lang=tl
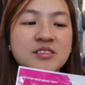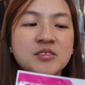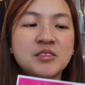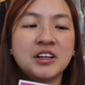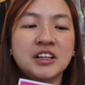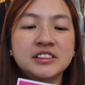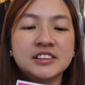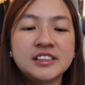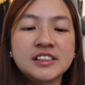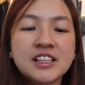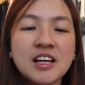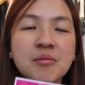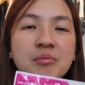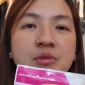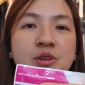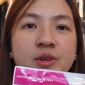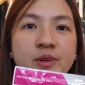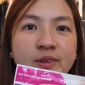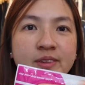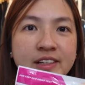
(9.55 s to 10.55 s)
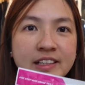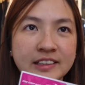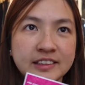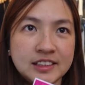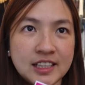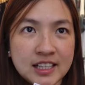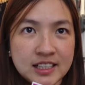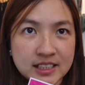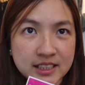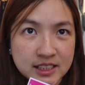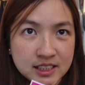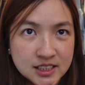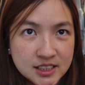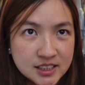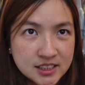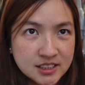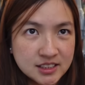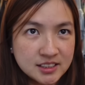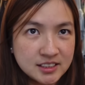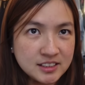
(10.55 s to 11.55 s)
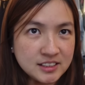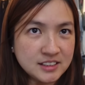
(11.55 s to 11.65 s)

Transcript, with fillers: One step urine test.